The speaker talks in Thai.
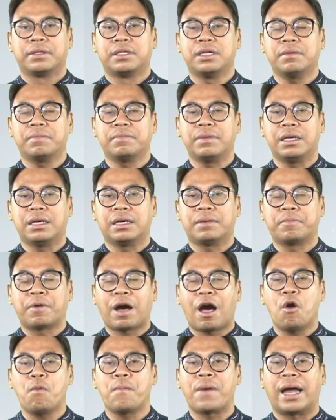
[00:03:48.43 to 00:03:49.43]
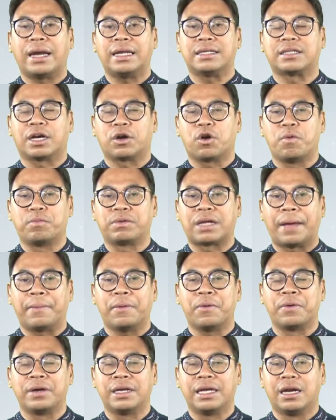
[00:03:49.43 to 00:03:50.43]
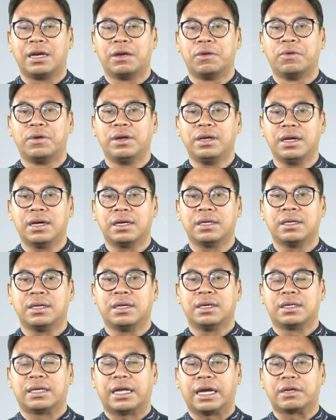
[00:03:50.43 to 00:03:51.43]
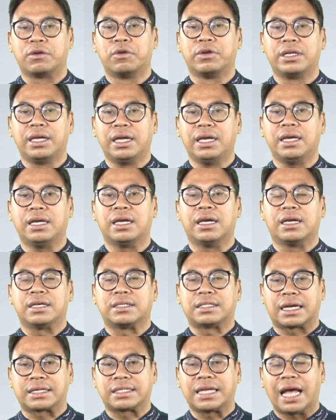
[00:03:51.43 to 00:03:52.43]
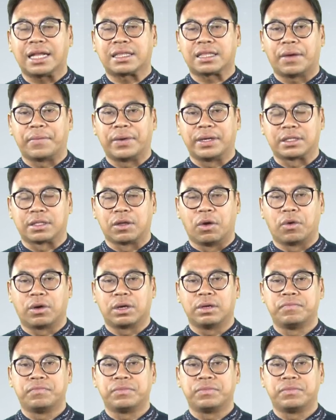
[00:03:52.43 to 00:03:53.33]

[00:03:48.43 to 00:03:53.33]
ซึ่งมีเข้ามาในสังคมไทยพระองค์เรียนรู้เรื่องเทคโนโลยีจากชาติตะวันตก